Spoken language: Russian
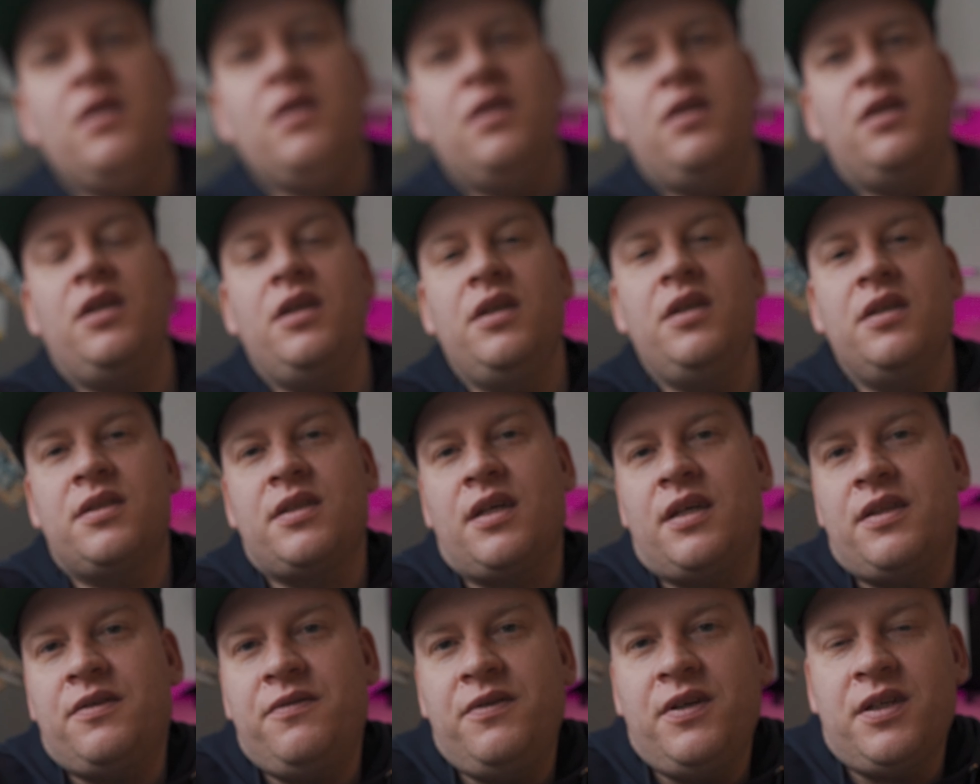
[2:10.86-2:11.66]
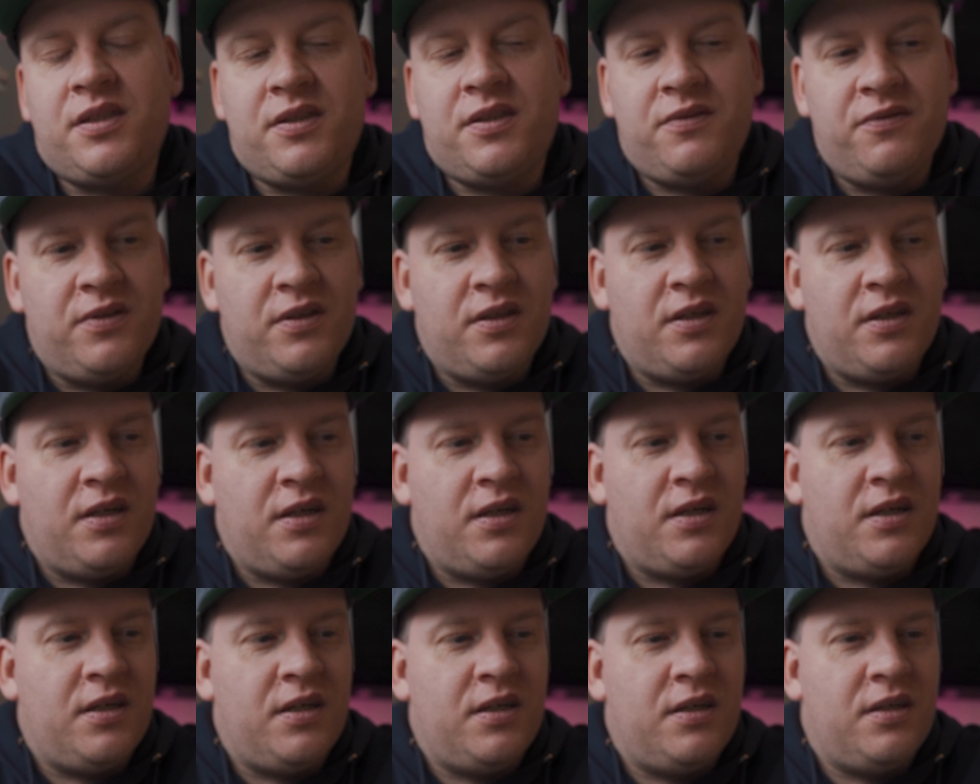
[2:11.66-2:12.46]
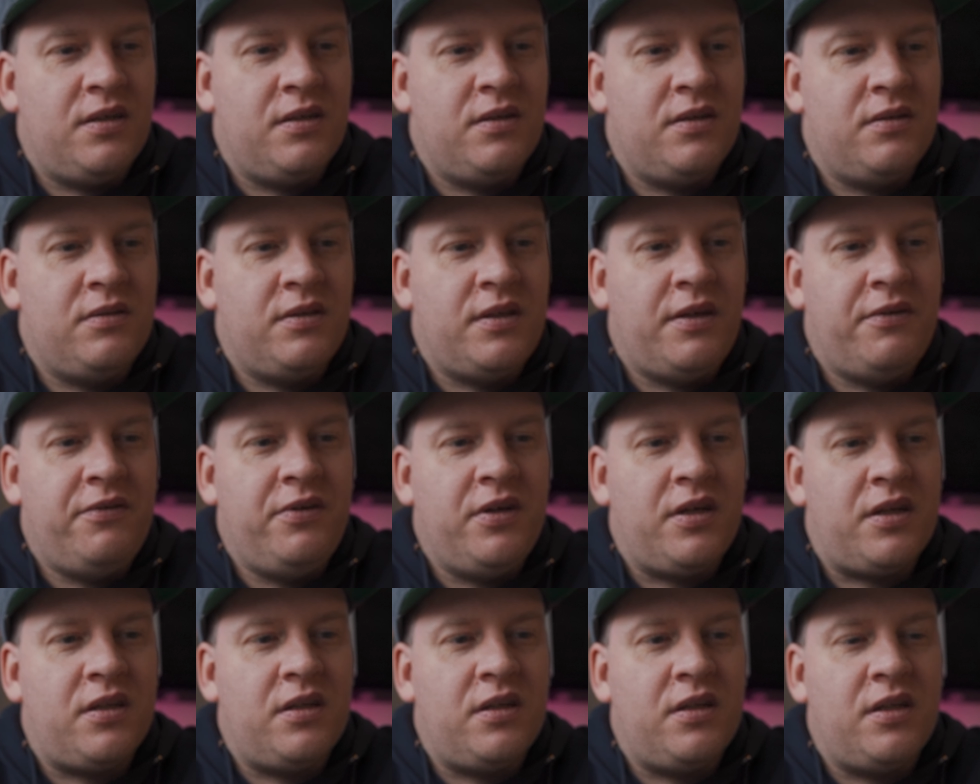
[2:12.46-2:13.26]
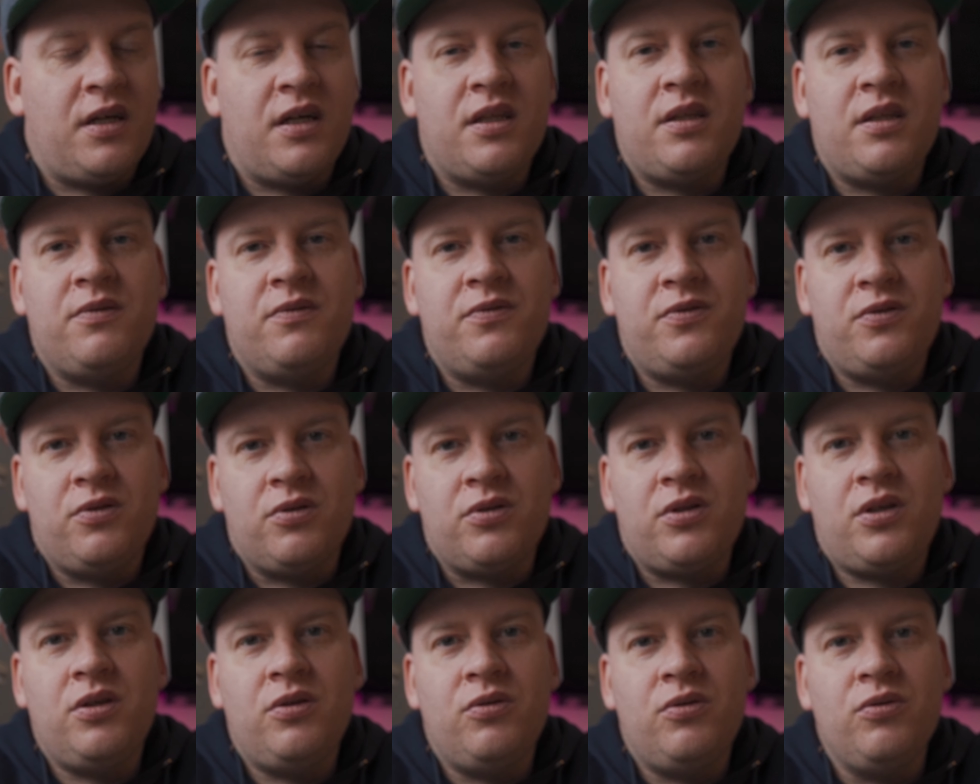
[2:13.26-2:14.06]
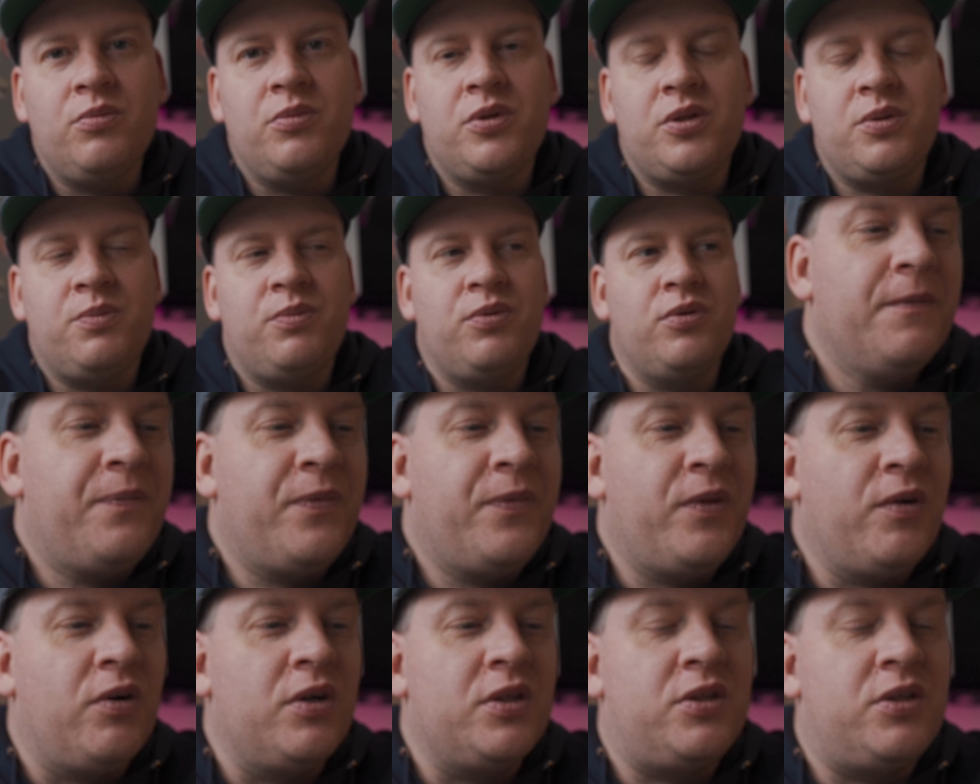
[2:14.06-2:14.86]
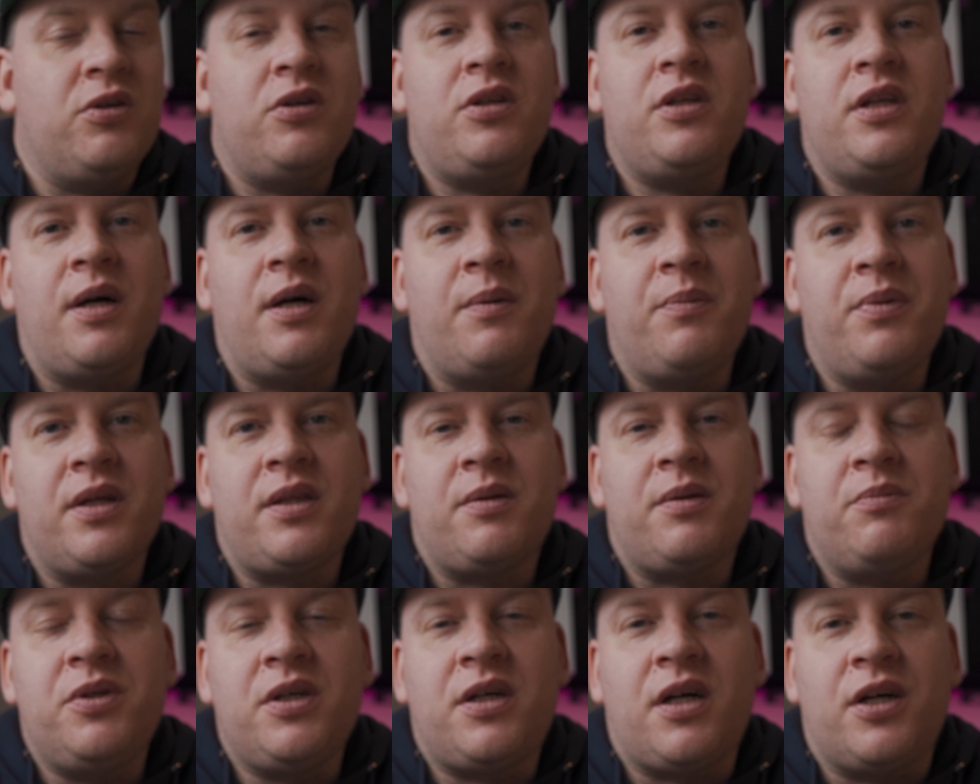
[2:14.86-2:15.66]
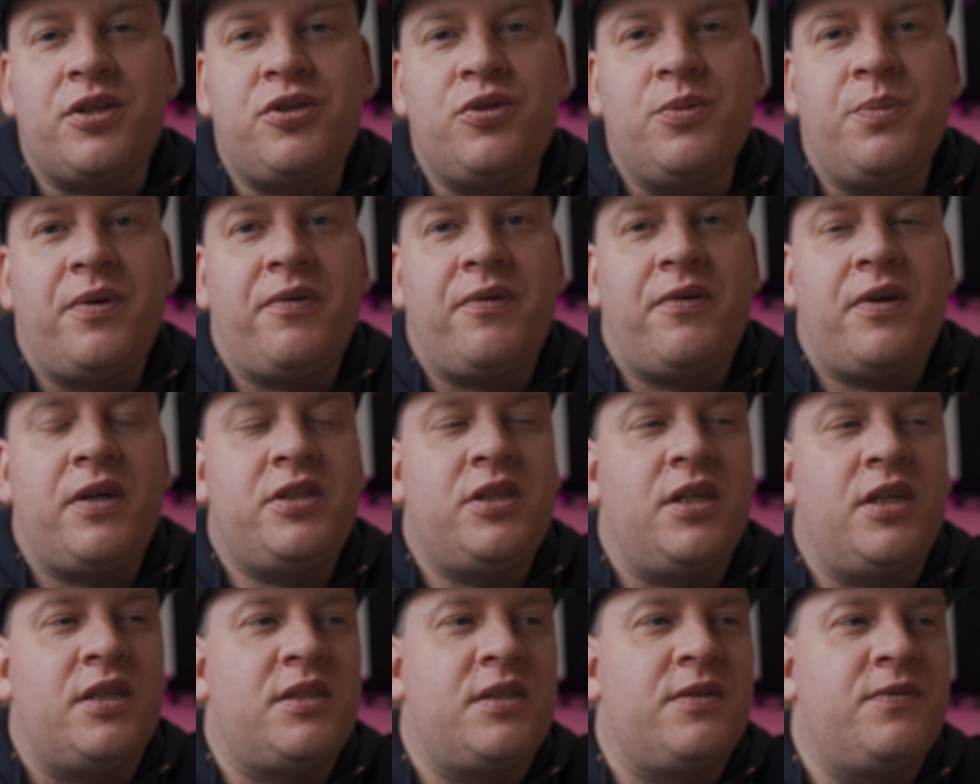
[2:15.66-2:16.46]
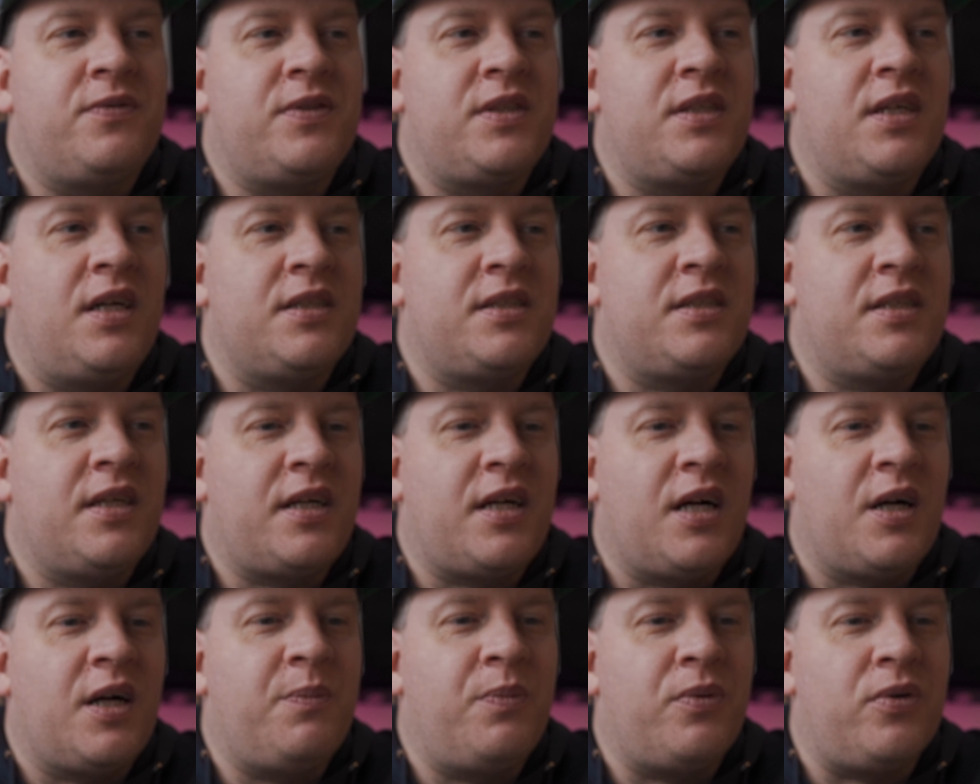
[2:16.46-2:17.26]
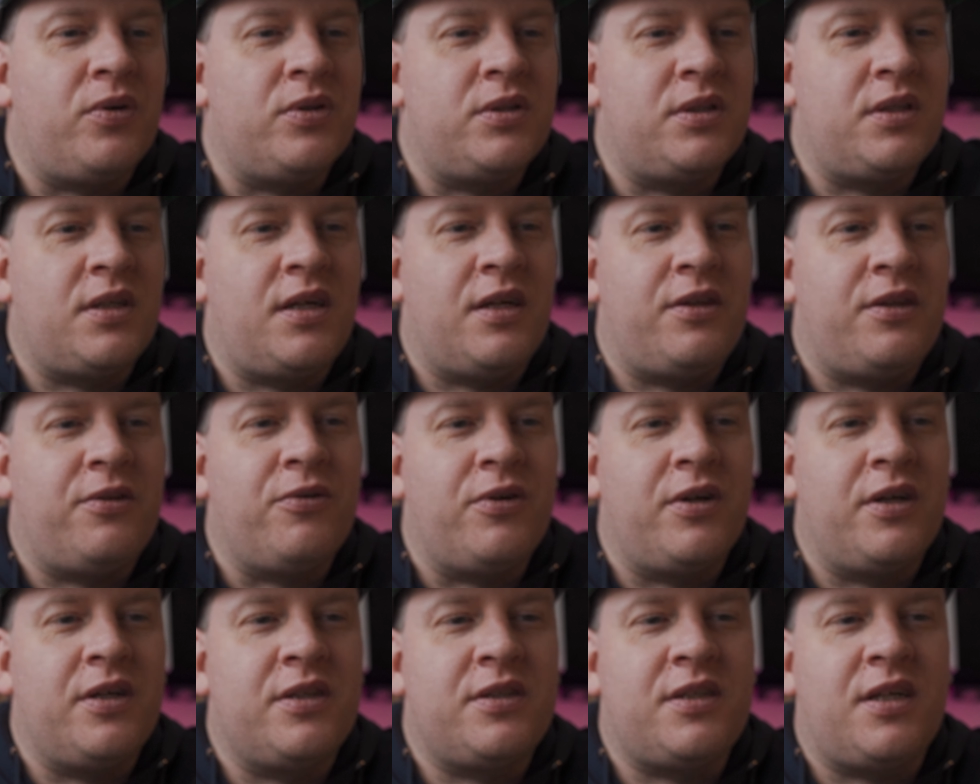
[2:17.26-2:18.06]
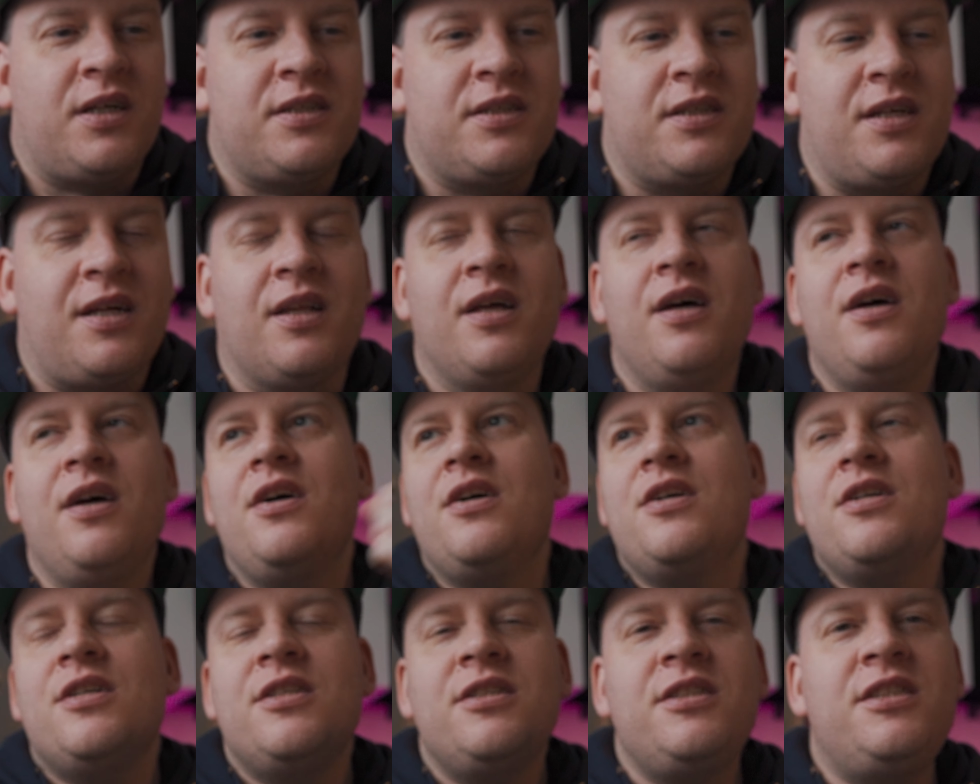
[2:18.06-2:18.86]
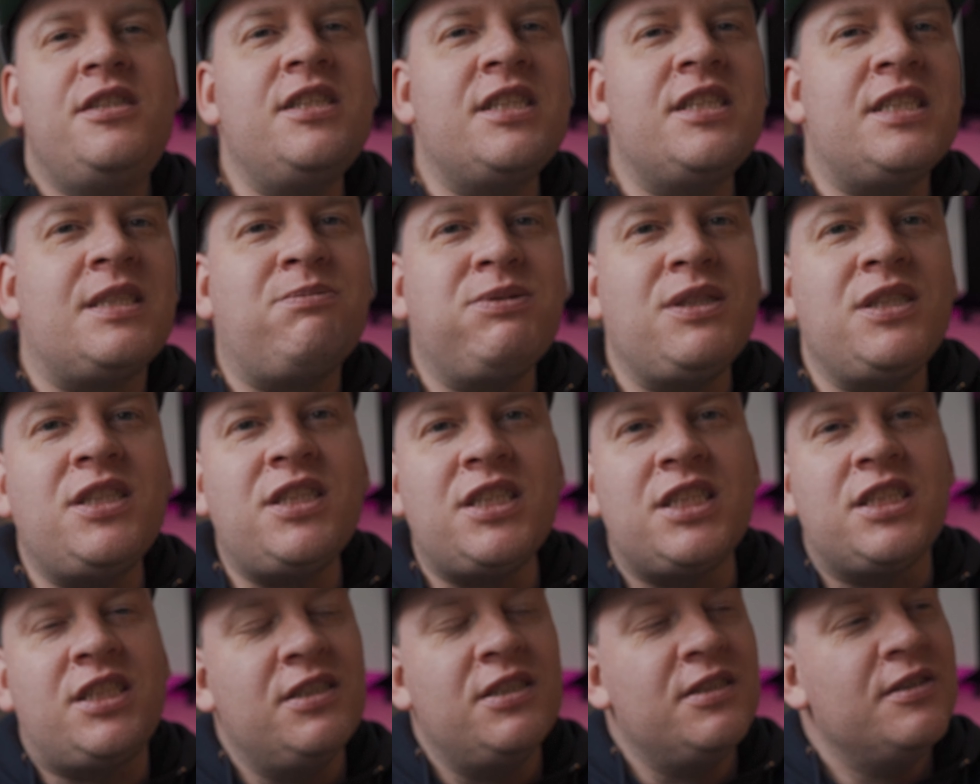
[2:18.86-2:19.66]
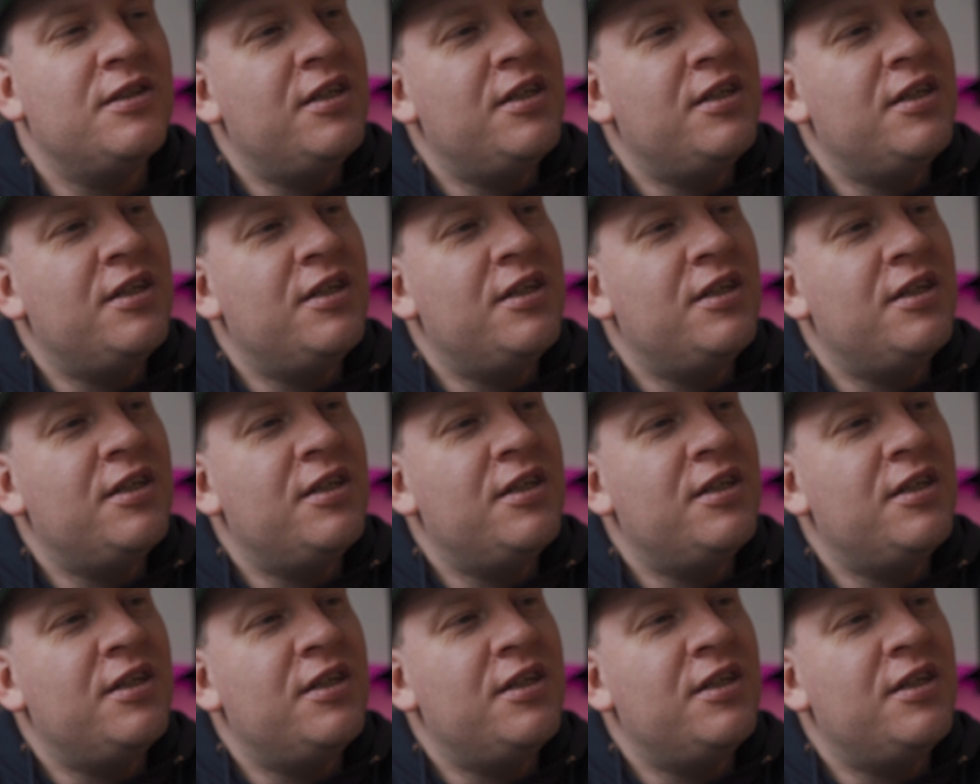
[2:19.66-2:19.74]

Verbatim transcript: И, соответственно, наверное, надо все-таки думать будет. Но сегодня не об этом, не хочу превращаться в Стаса, а как просто, который сказал, я, блядь,